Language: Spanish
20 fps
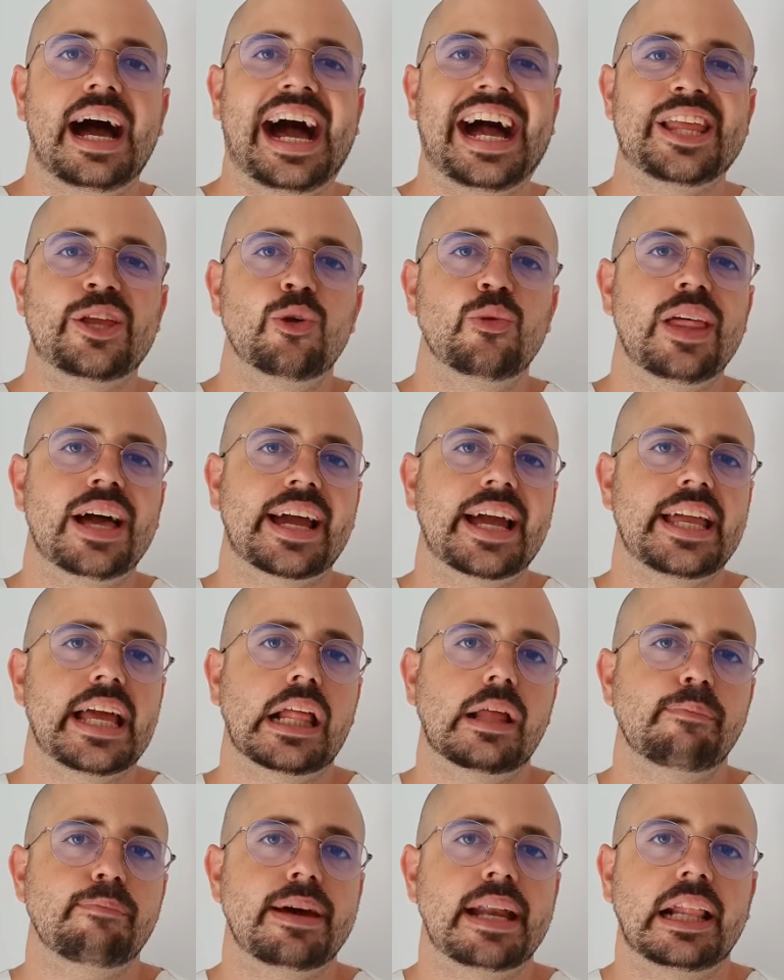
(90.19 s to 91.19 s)
ayuda a
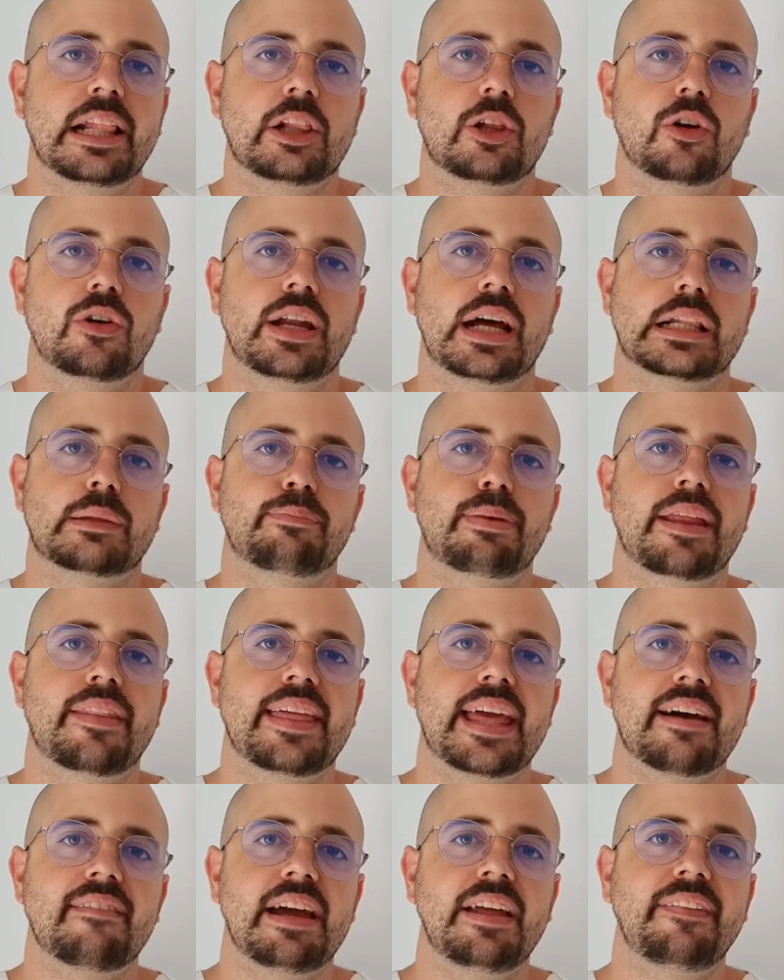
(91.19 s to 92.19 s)
aquellas personas
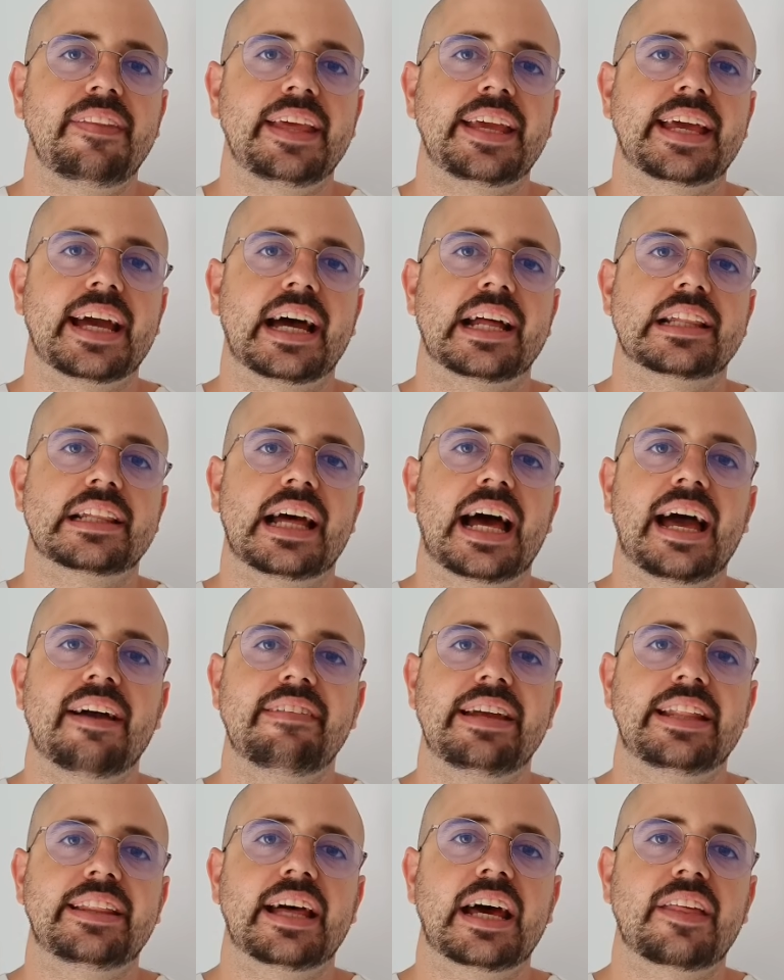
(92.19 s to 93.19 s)
prediabéticas a
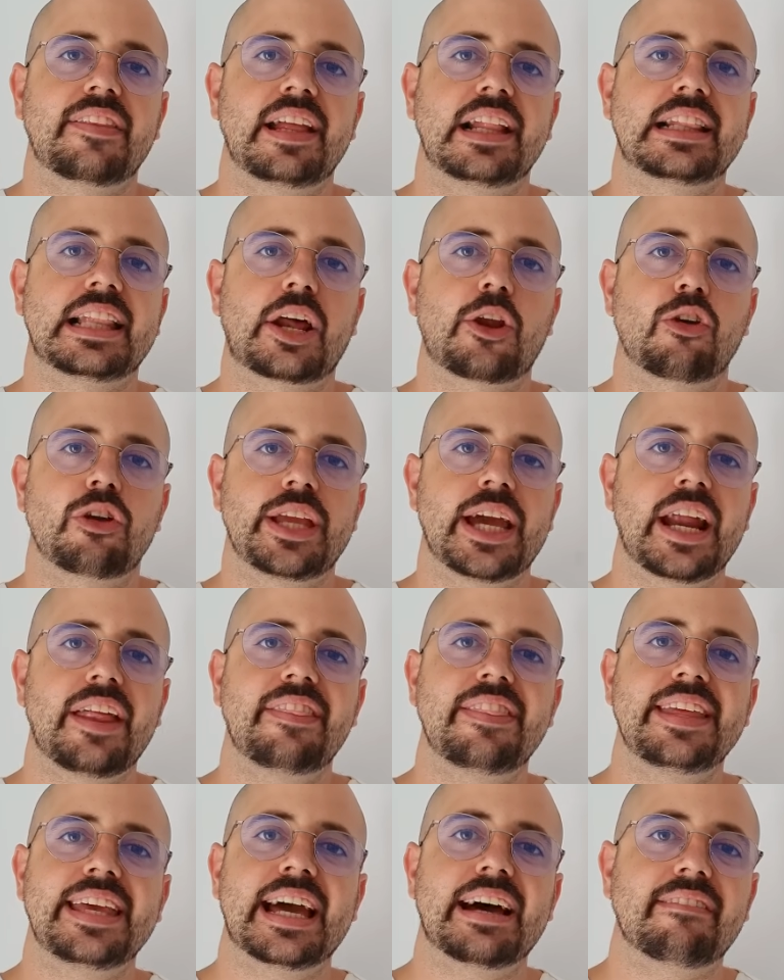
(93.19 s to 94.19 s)
evitar
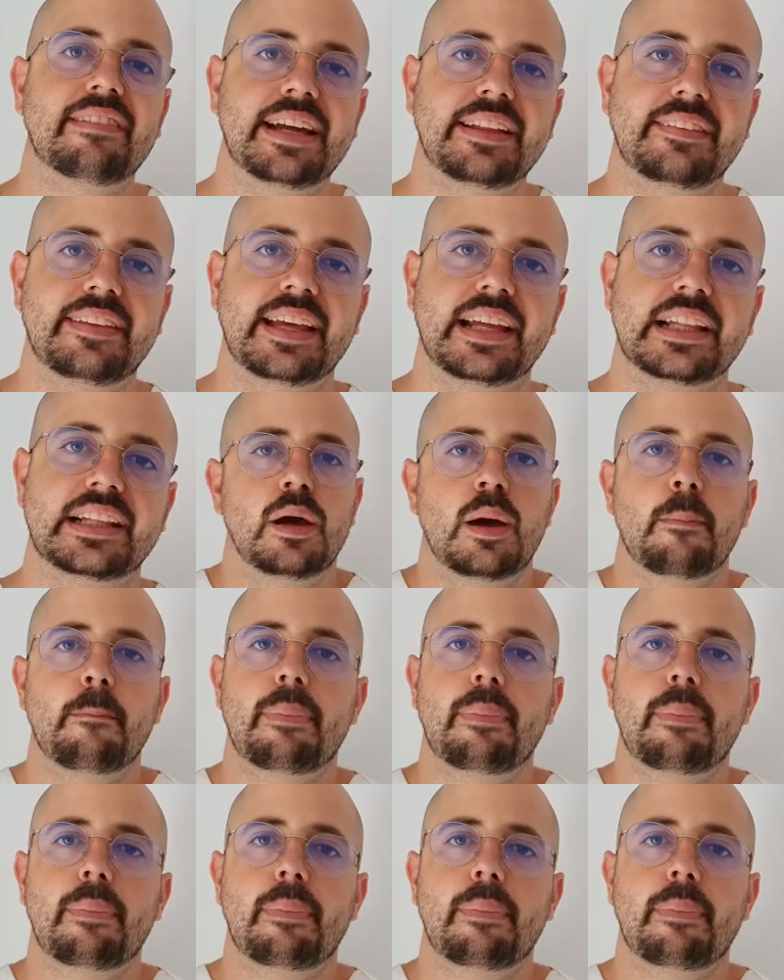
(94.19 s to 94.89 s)
desarrollar diabetes.